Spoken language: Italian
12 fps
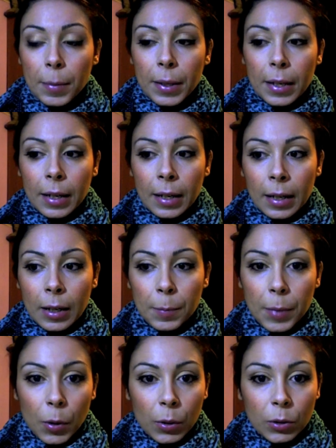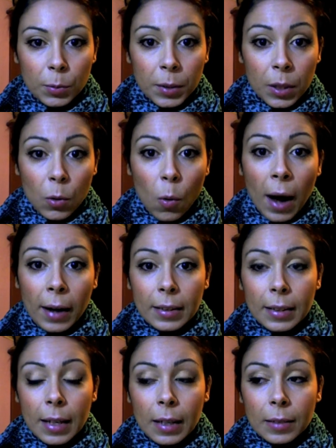per, per quanto mi
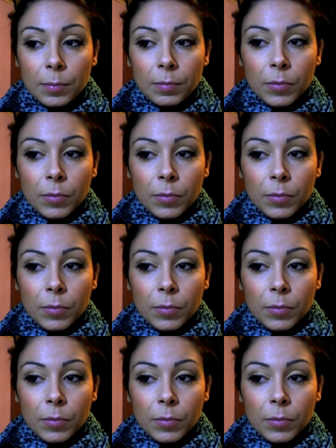riguarda,